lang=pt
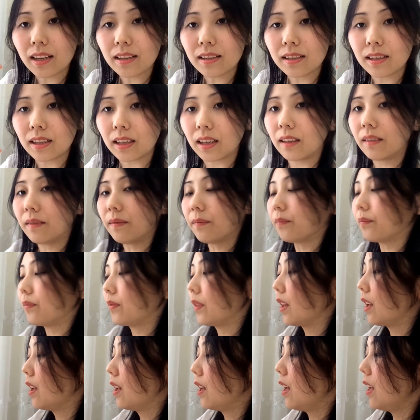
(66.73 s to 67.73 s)
assim,
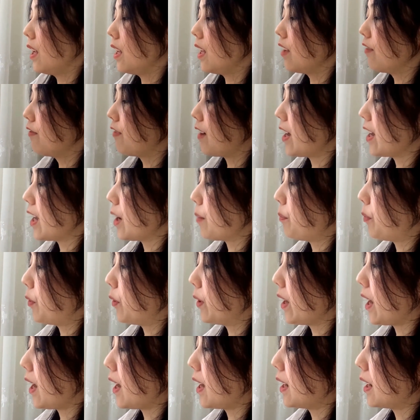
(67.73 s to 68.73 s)
e vai
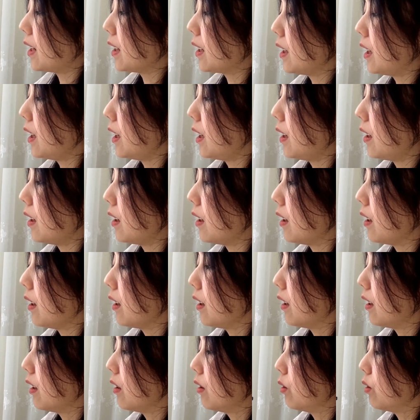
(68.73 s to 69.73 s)
apoiar aqui
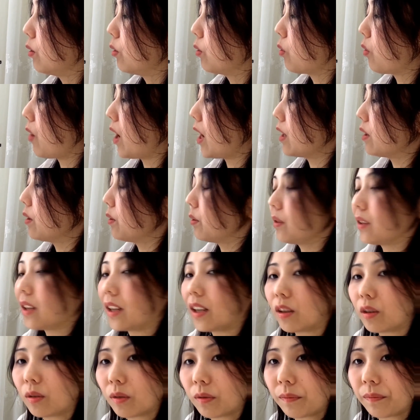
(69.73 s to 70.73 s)
no quarto
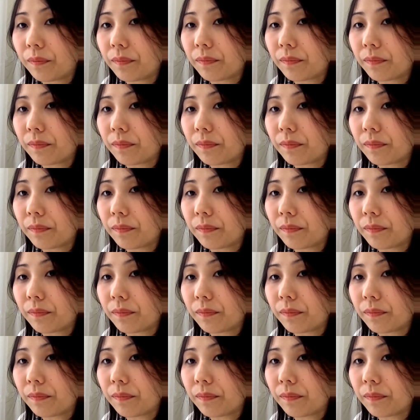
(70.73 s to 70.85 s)
dedo.